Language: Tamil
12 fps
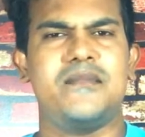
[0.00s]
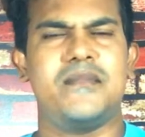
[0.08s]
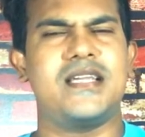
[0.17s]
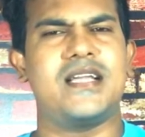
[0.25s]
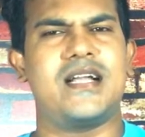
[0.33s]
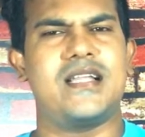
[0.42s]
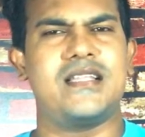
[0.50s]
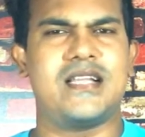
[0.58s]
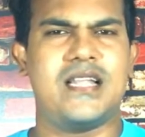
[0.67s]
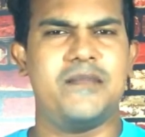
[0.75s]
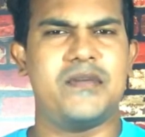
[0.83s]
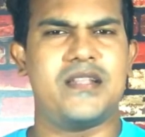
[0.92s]
மைக் அங்கேருந்து
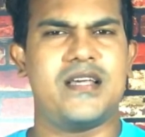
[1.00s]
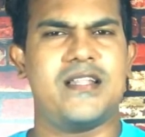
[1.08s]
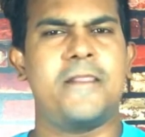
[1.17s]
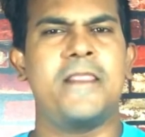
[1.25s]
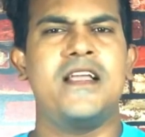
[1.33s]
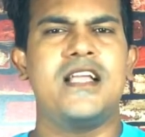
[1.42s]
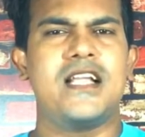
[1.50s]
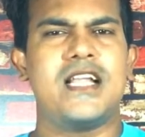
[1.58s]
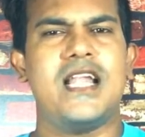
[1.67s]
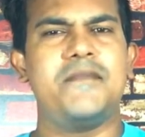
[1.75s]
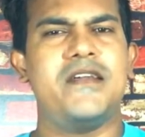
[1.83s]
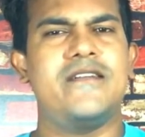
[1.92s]
கிளம்பிடுறாரு
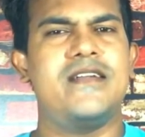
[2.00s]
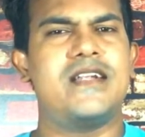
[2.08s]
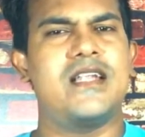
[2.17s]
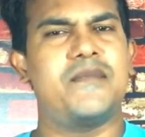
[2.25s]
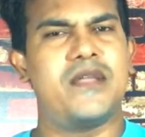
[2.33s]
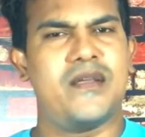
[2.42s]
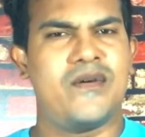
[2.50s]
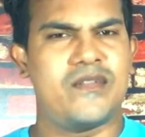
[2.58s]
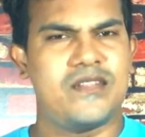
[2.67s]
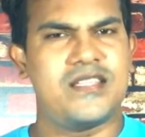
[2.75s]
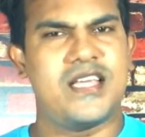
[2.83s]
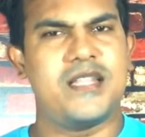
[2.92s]
கிளம்பி வீட்டில் போய் அவர்
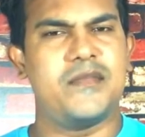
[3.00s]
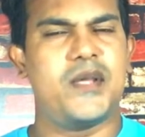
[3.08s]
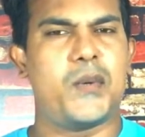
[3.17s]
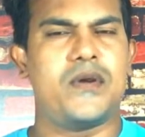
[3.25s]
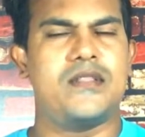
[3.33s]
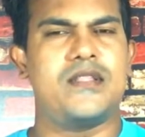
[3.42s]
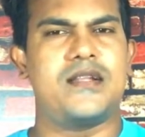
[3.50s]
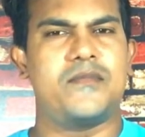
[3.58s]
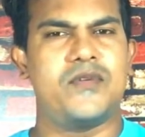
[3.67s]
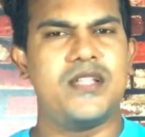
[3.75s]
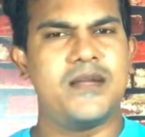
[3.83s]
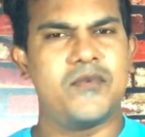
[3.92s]
வந்து தனிமையாக
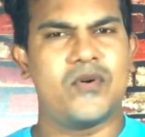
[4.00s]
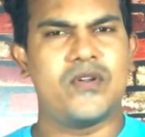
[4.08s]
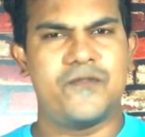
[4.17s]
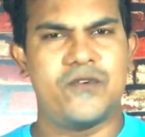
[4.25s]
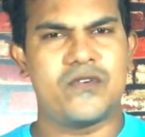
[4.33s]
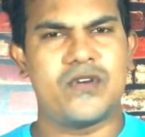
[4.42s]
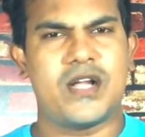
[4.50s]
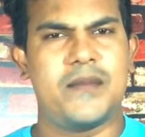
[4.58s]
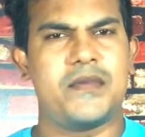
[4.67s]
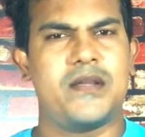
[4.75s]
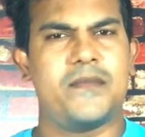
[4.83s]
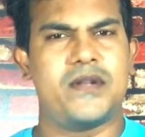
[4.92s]
உட்காந்துருக்கும் போது நமக்கு ஒரு ஃபோட்டோ
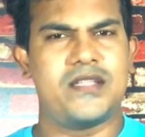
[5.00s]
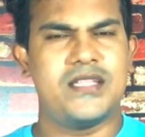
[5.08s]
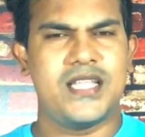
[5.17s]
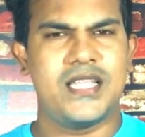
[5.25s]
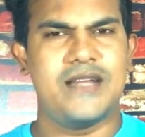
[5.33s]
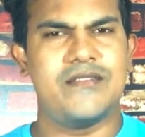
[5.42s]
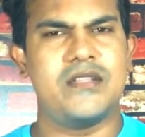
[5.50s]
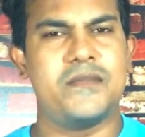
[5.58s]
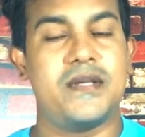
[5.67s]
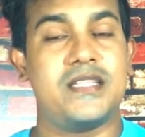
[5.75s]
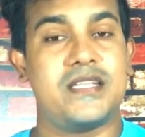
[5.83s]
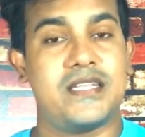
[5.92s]
காமிக்கப்படுது அதில் வந்து
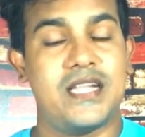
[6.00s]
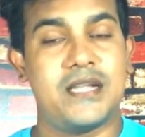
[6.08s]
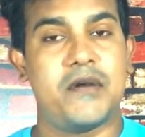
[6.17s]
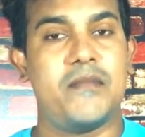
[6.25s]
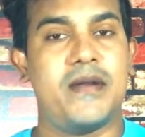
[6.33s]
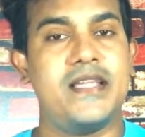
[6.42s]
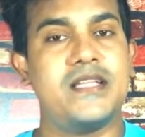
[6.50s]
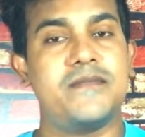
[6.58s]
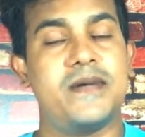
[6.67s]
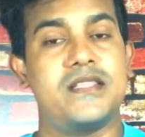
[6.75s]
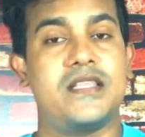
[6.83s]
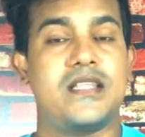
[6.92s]
பார்த்தீங்கன்னா நம்ம மைக்
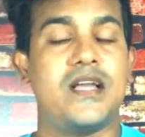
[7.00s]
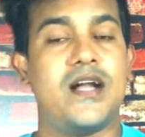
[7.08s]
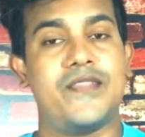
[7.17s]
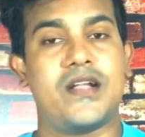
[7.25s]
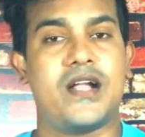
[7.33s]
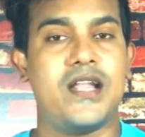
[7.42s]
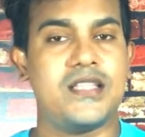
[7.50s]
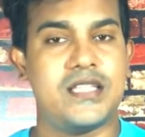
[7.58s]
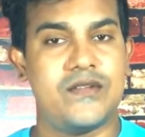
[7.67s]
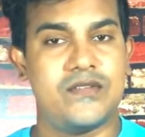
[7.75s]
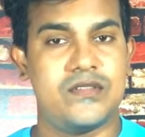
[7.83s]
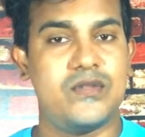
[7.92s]
பார்த்திங்கன்னா அந்த
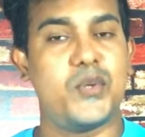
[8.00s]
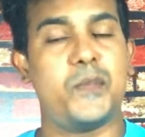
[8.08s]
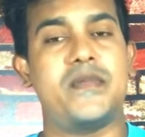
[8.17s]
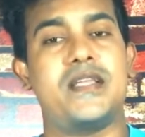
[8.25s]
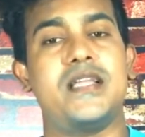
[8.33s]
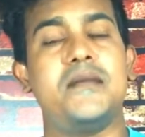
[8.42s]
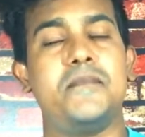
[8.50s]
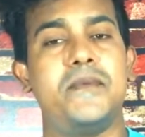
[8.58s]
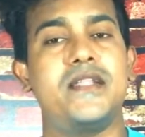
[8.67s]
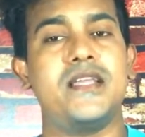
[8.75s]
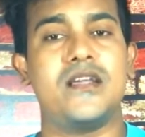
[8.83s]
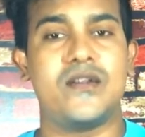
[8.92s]
காலத்தில் வந்து ஒரு
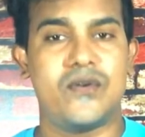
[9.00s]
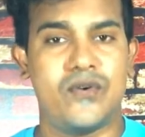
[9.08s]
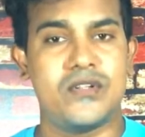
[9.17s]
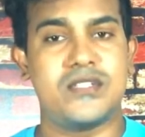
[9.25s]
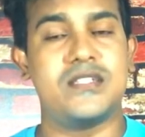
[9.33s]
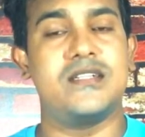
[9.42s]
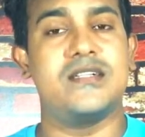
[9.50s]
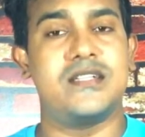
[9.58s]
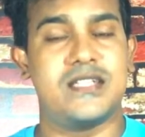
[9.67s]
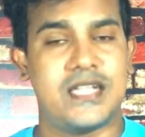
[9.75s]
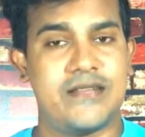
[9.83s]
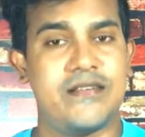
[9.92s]
மிகப்பெரிய ஒரு ஹோர்ஸ்
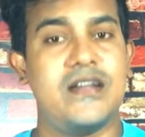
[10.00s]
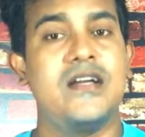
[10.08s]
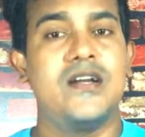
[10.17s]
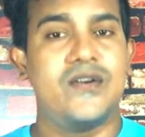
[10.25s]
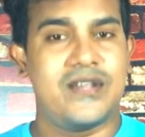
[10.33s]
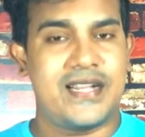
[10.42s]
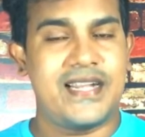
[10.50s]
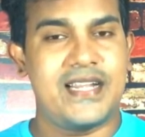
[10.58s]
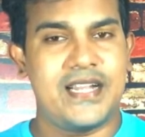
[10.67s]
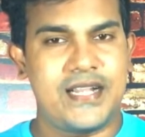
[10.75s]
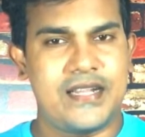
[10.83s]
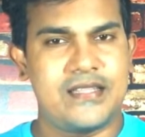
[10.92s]
டிரைவர்
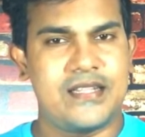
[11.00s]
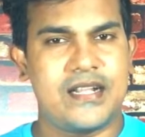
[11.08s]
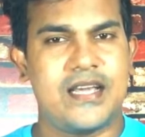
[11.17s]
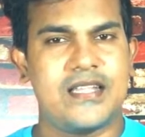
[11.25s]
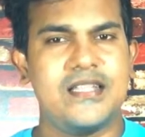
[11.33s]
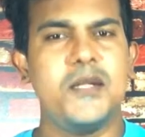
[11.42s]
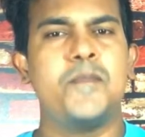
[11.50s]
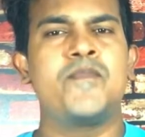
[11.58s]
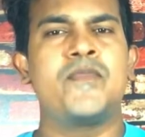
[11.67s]
ரைடராக இருந்திருக்காரு